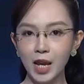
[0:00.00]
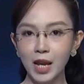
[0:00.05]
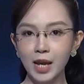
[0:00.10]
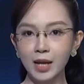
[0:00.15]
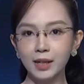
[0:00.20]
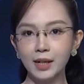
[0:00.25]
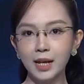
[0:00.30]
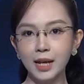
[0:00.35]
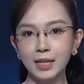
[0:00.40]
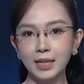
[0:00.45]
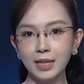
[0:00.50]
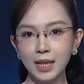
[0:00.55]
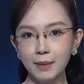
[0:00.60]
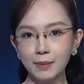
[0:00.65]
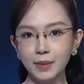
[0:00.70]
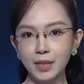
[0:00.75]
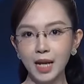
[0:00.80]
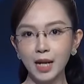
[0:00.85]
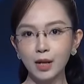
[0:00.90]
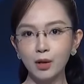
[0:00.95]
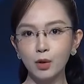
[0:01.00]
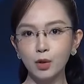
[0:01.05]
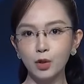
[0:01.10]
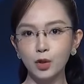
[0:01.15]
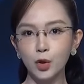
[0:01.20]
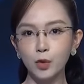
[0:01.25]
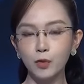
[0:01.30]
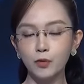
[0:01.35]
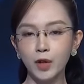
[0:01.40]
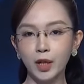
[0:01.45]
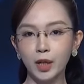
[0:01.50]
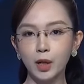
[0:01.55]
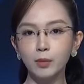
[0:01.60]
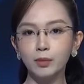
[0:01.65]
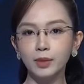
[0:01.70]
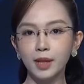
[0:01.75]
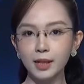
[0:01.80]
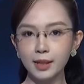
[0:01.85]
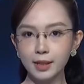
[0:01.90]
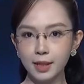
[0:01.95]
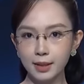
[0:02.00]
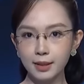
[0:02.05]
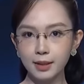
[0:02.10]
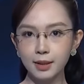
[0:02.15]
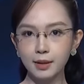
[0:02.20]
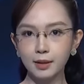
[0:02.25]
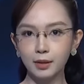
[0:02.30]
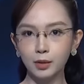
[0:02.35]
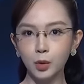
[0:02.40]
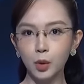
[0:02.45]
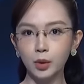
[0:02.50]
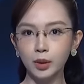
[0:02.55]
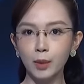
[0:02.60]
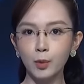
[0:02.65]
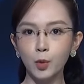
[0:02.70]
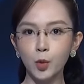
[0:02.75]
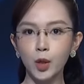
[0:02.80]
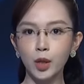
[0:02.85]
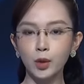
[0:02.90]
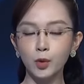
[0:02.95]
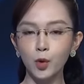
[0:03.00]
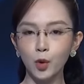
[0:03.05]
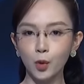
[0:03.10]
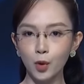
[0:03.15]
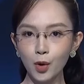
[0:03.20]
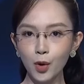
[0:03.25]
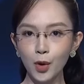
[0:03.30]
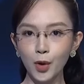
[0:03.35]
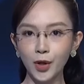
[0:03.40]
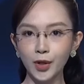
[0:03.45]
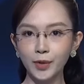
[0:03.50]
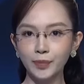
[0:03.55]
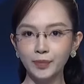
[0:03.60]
để xem xét nội dung về công tác nhân sự thuộc thẩm quyền của Quốc hội.